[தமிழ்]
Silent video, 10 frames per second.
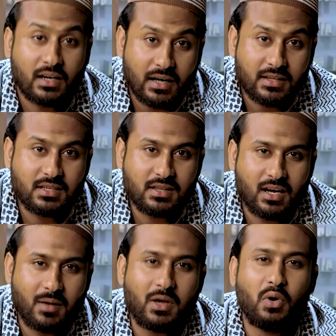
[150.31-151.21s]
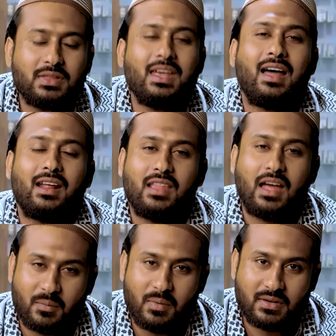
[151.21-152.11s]
நீங்க இதற்கான பயனை
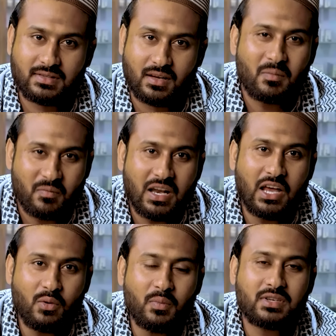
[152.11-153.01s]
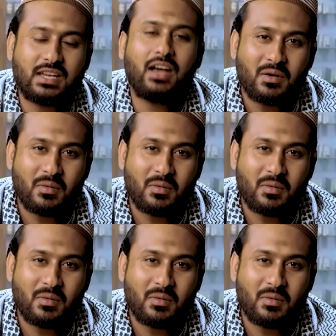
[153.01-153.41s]
கண்டிப்பா பெறுவீங்க லிவ் முஸ்டாங்